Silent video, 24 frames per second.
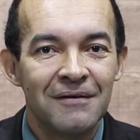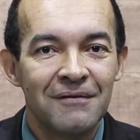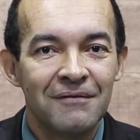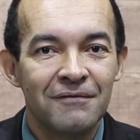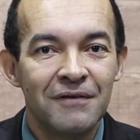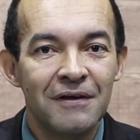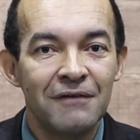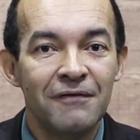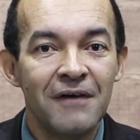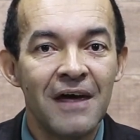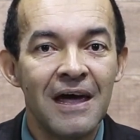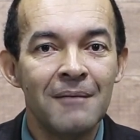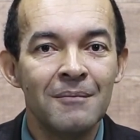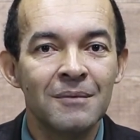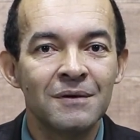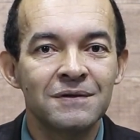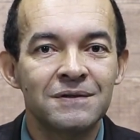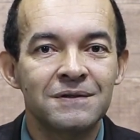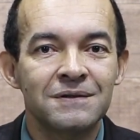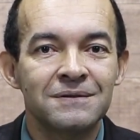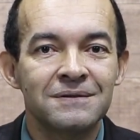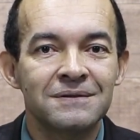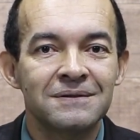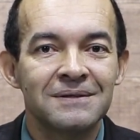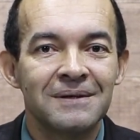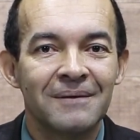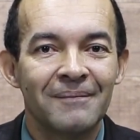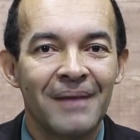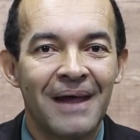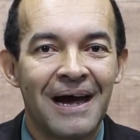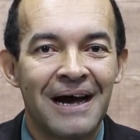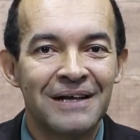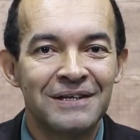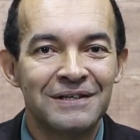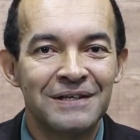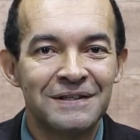vivemos
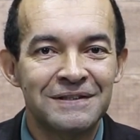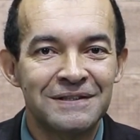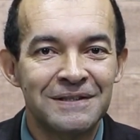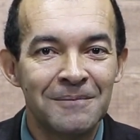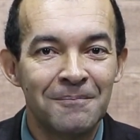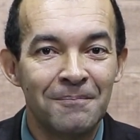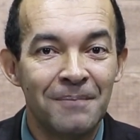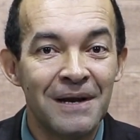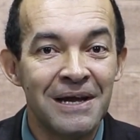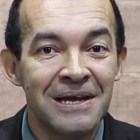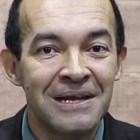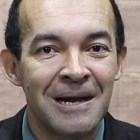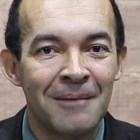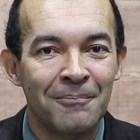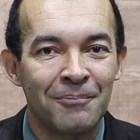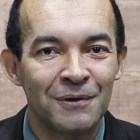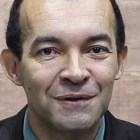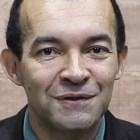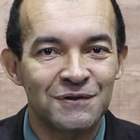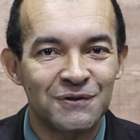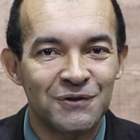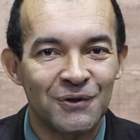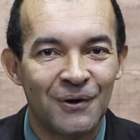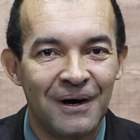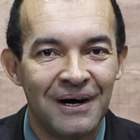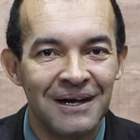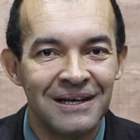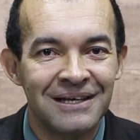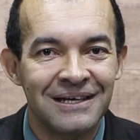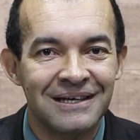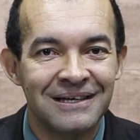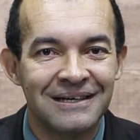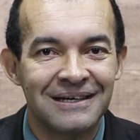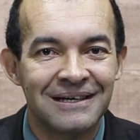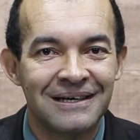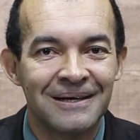a disciplina
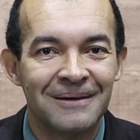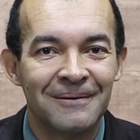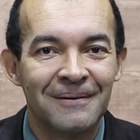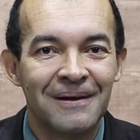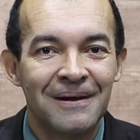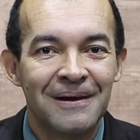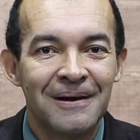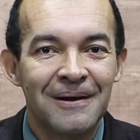apostólica,